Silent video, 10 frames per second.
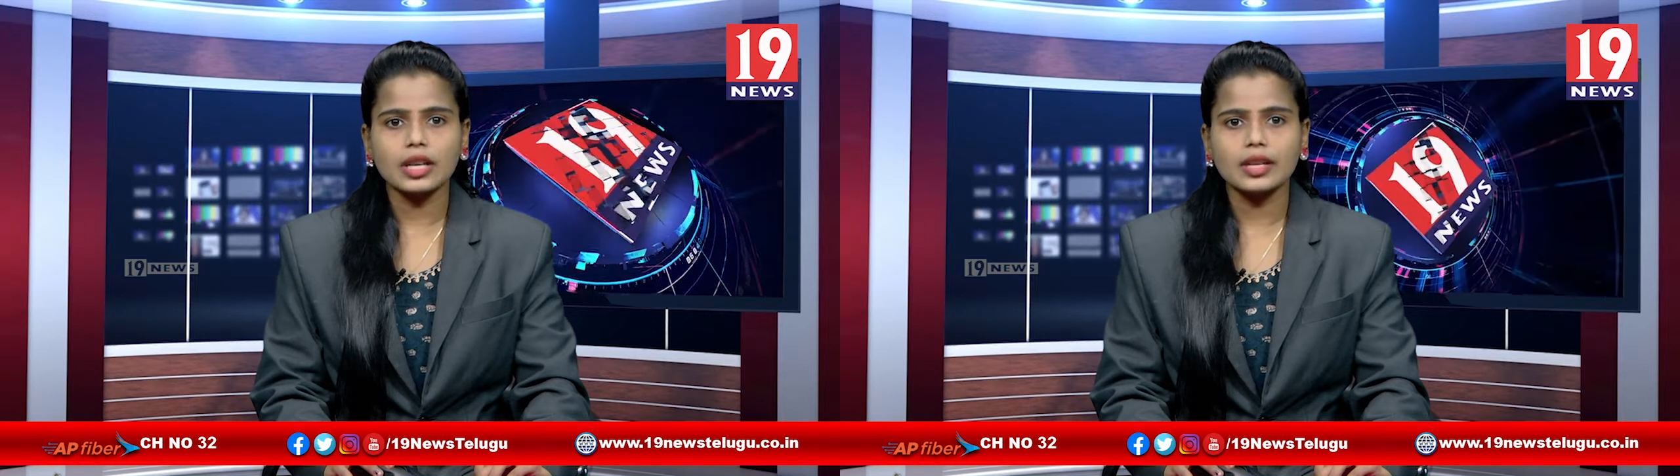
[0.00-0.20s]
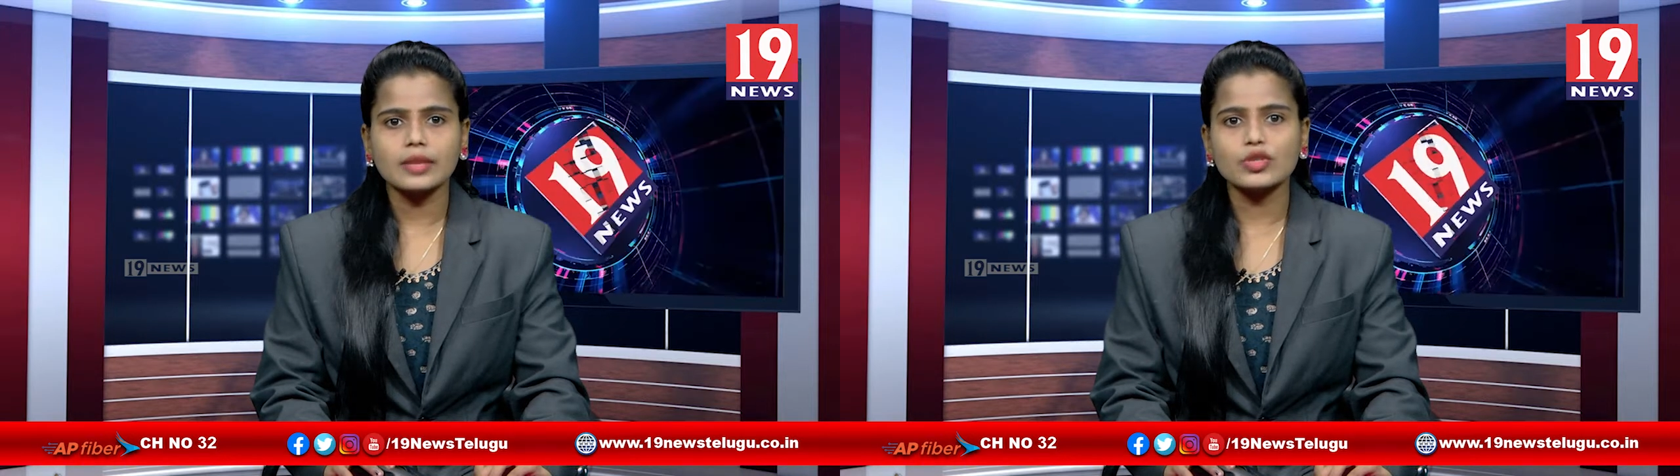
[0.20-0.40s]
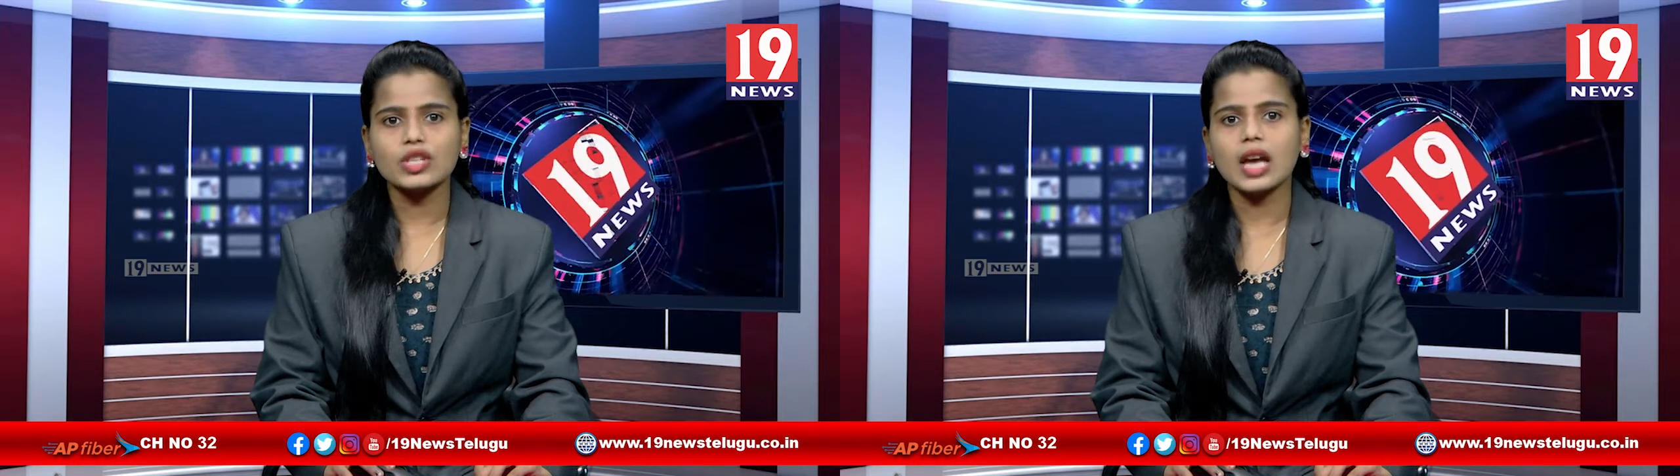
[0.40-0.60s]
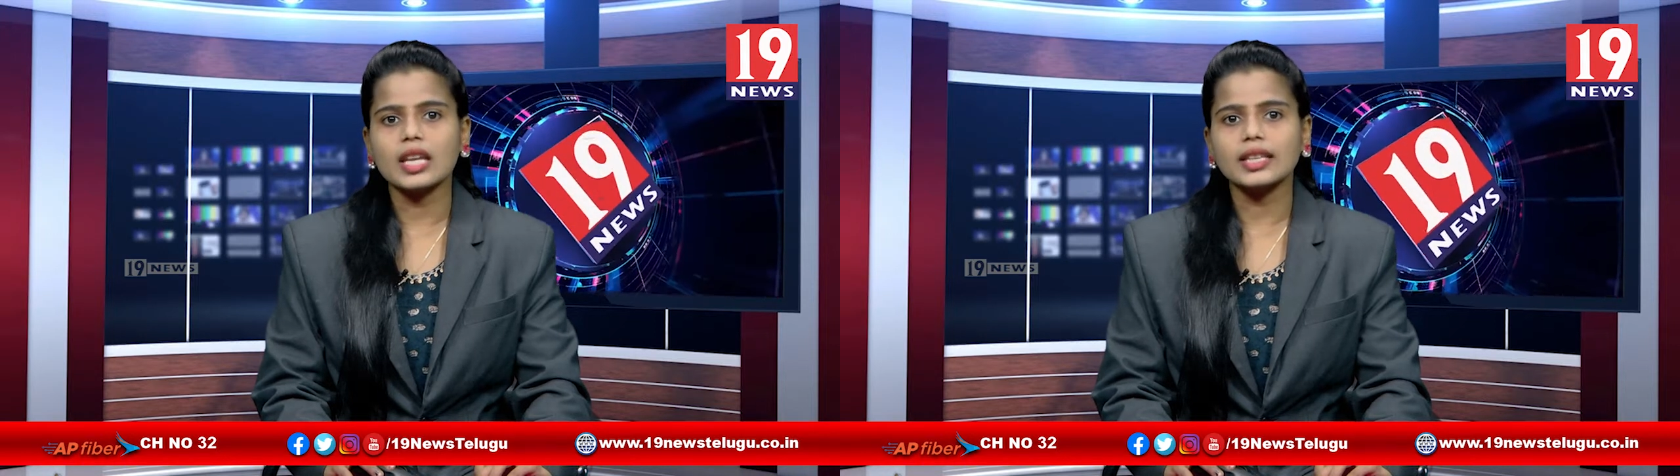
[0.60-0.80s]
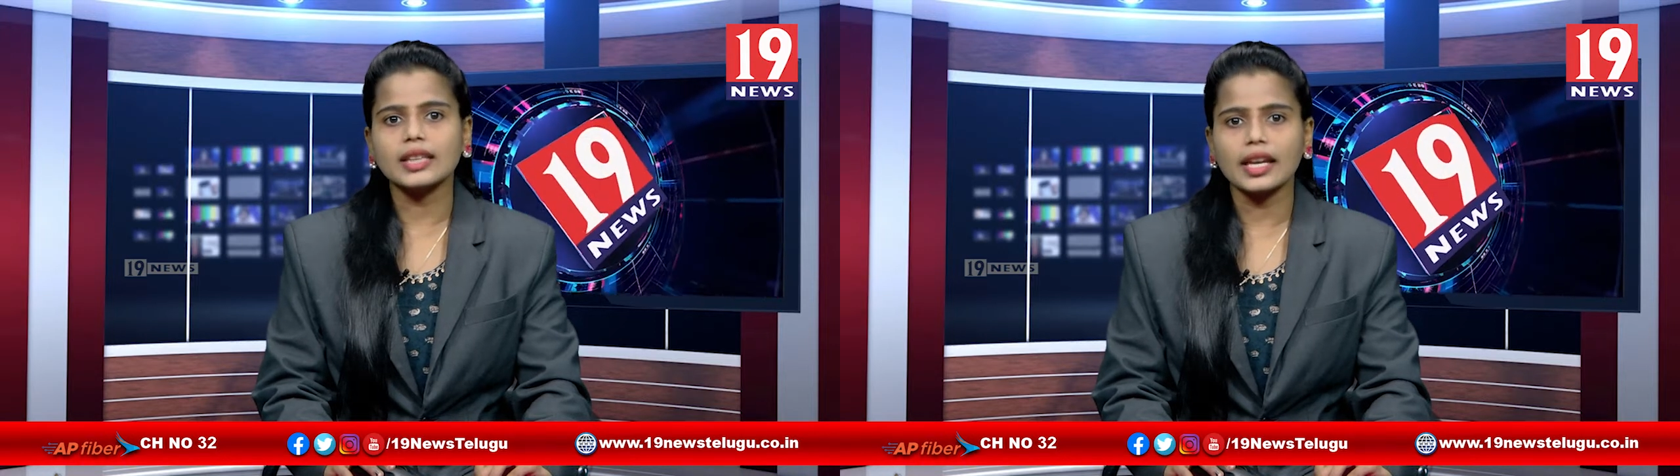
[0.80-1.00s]
జరగడం
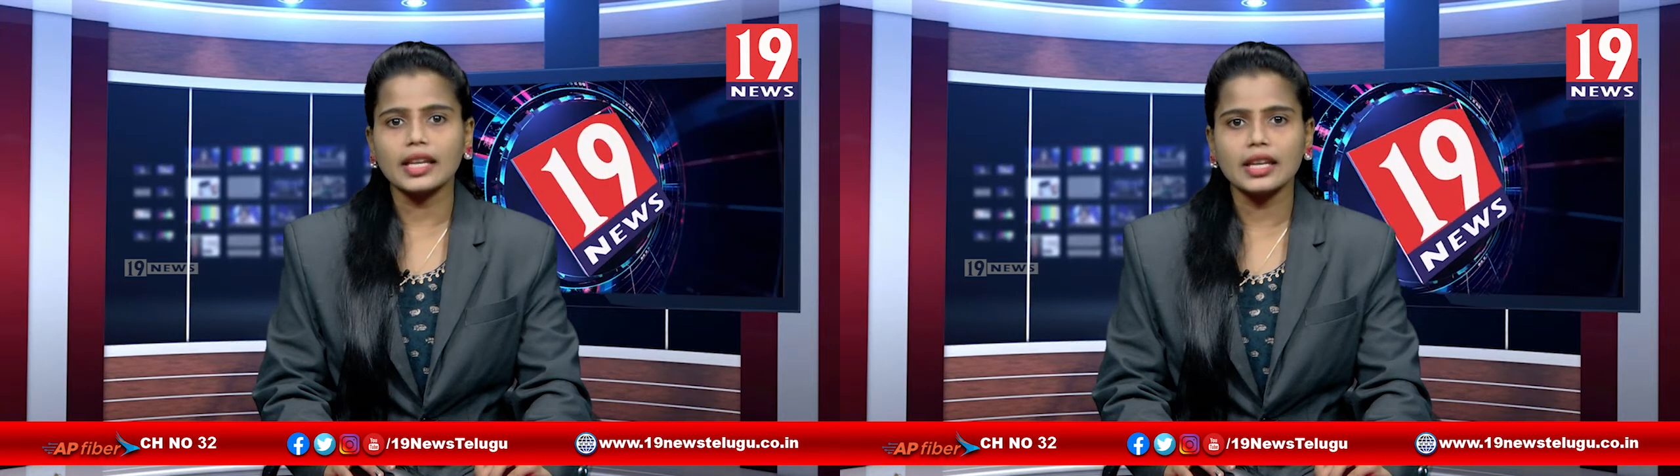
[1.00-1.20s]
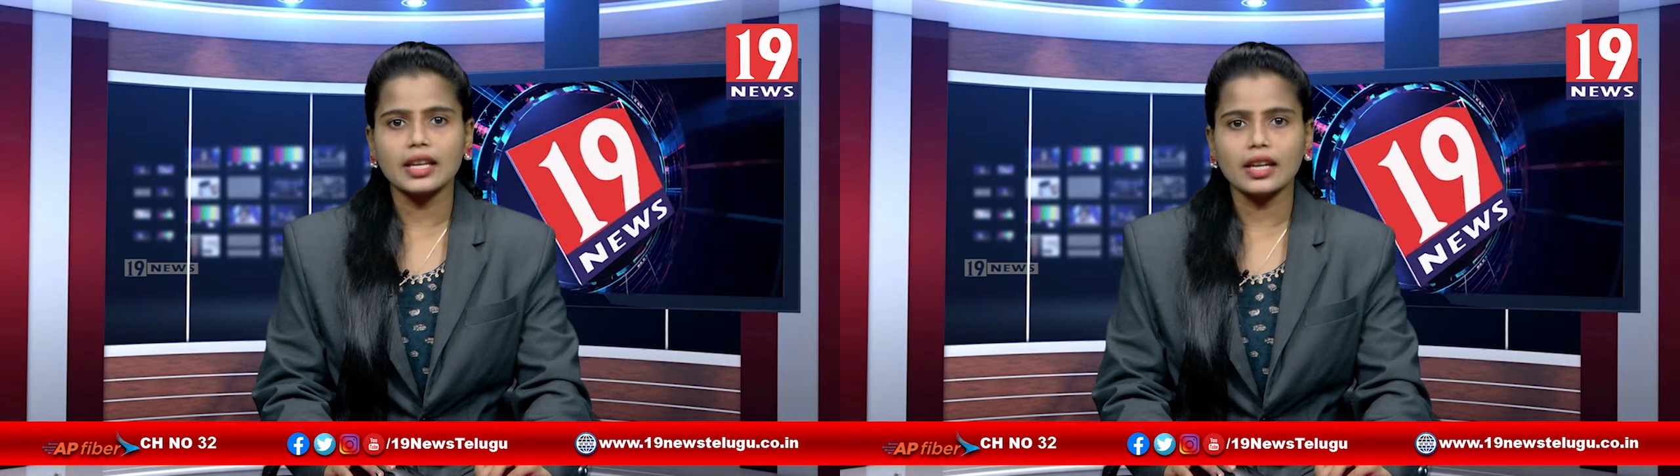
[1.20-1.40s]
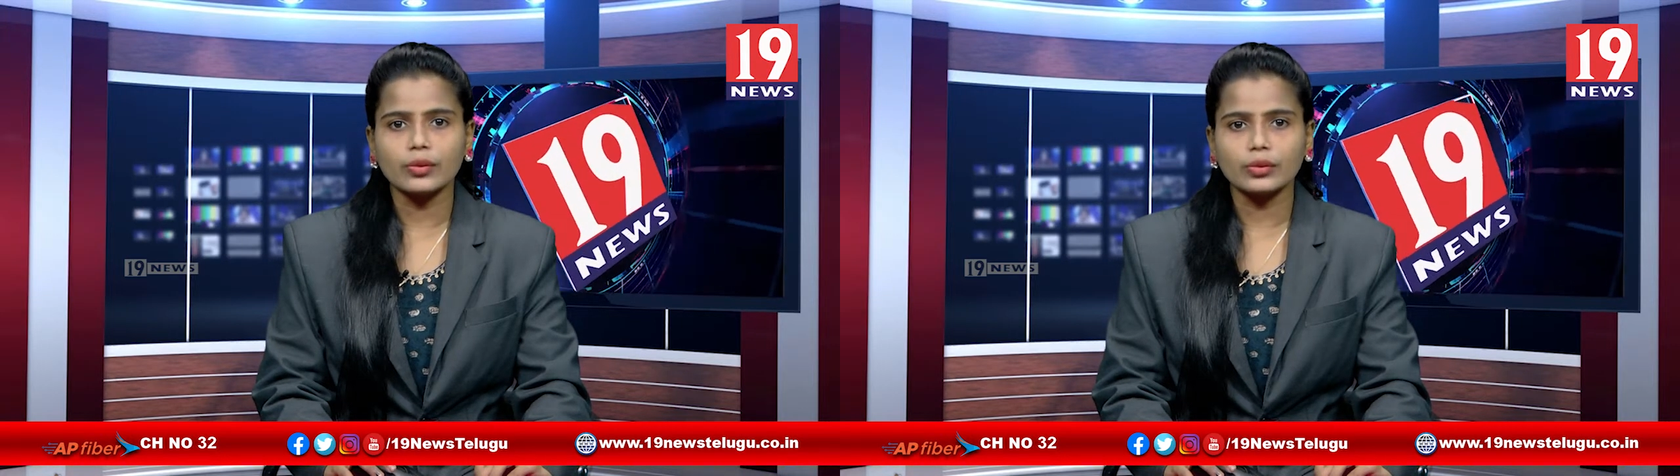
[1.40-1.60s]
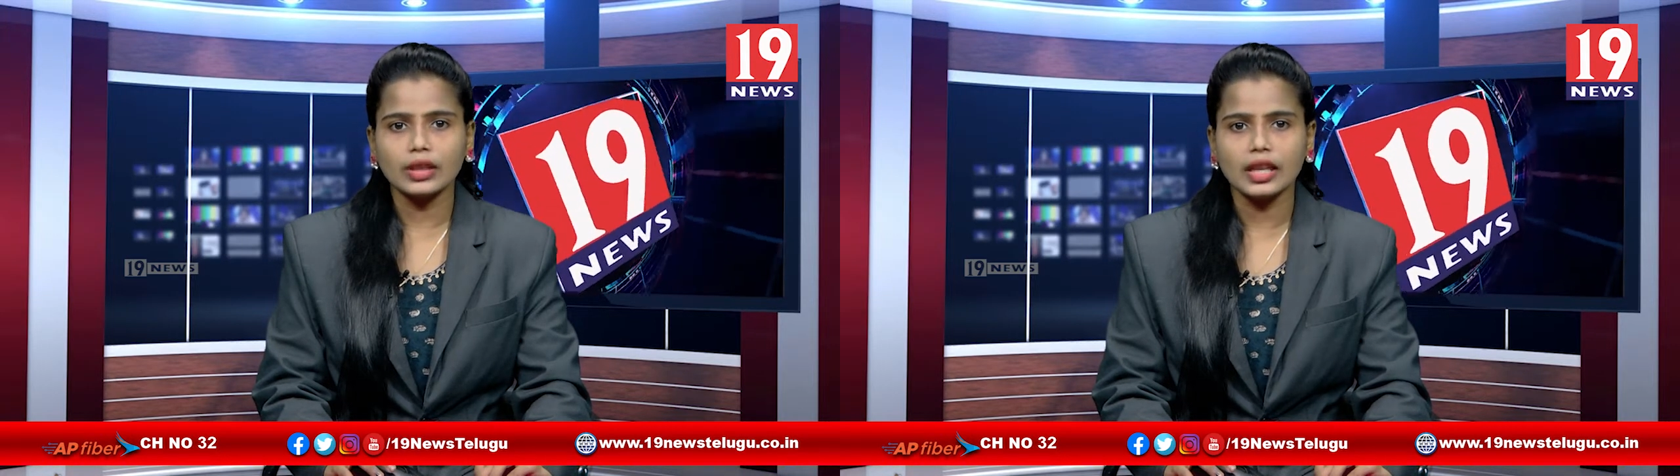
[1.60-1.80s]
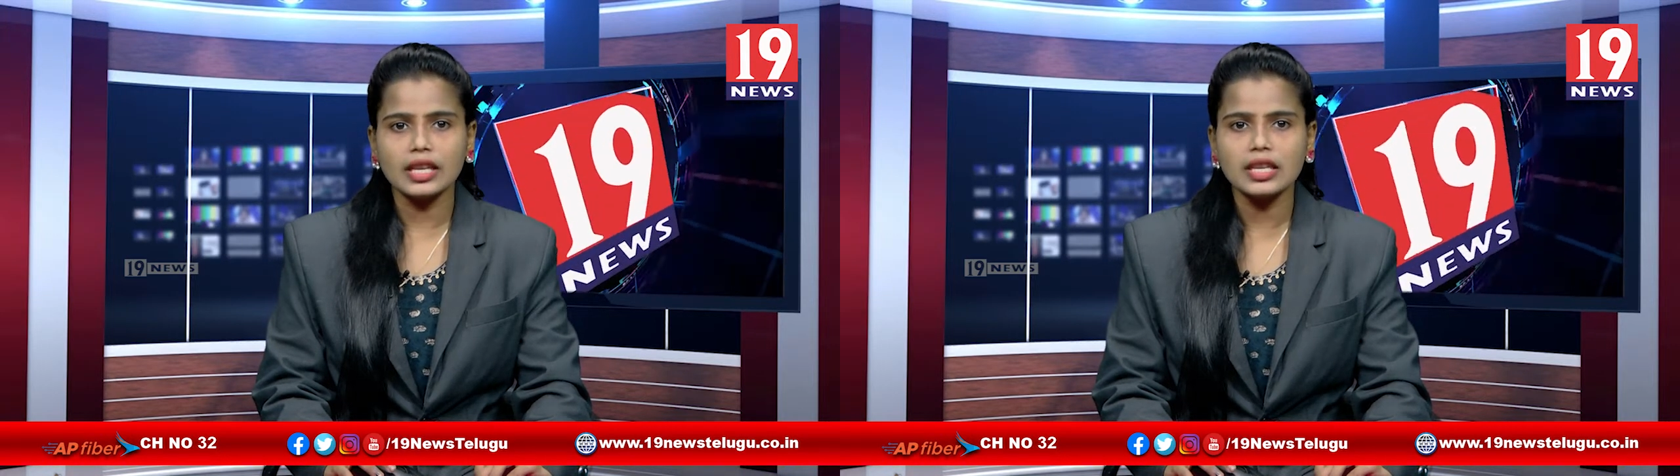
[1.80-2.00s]
చాలా దయనీయంగా
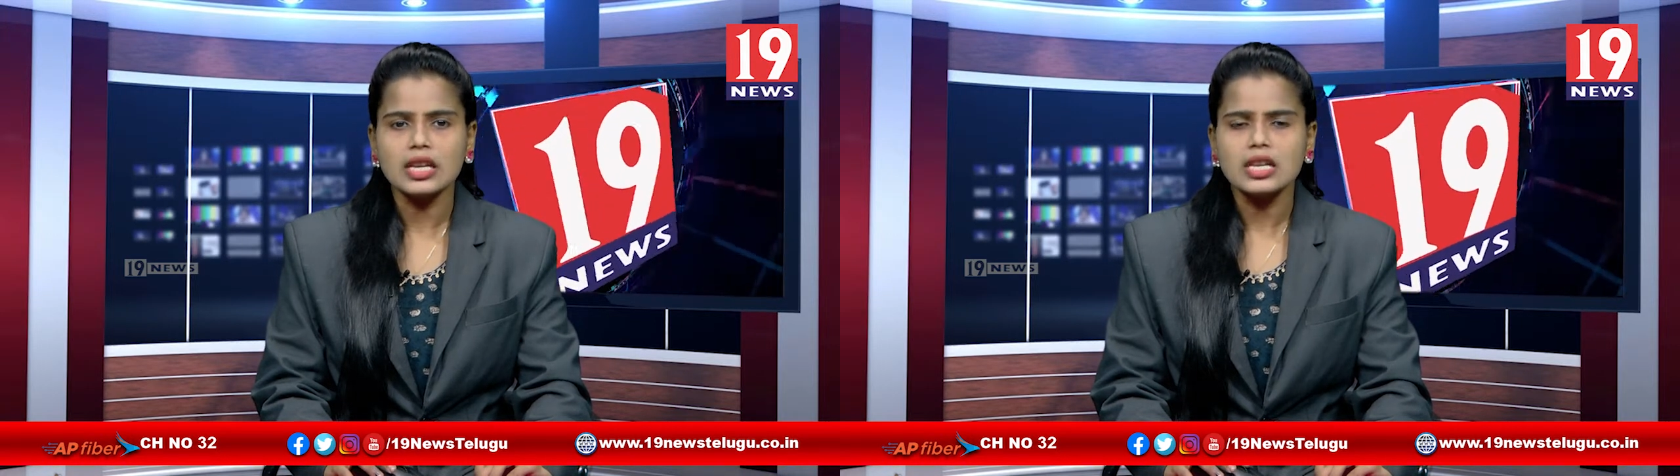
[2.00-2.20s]
ఉందని